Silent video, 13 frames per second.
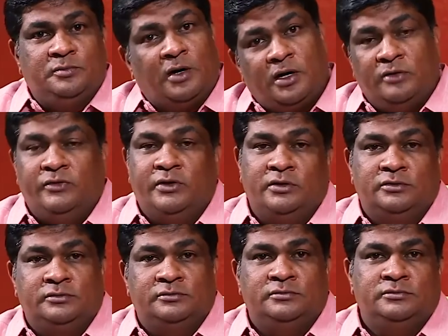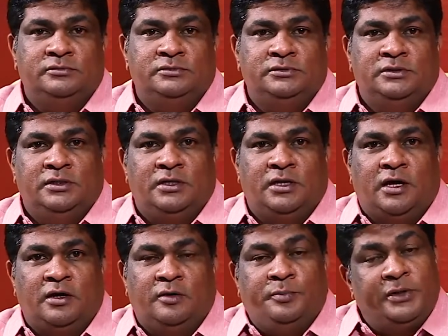பால் வேணும்
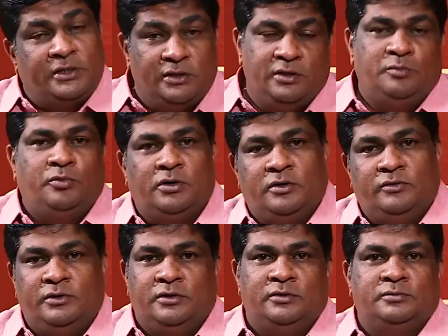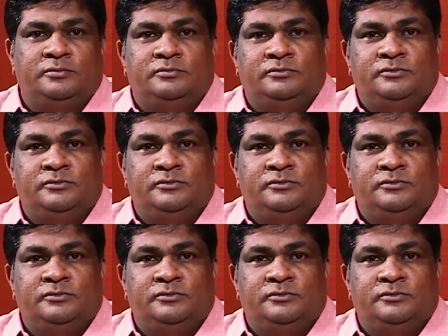நாங்கள் பிக்னிக் போக வேண்டும்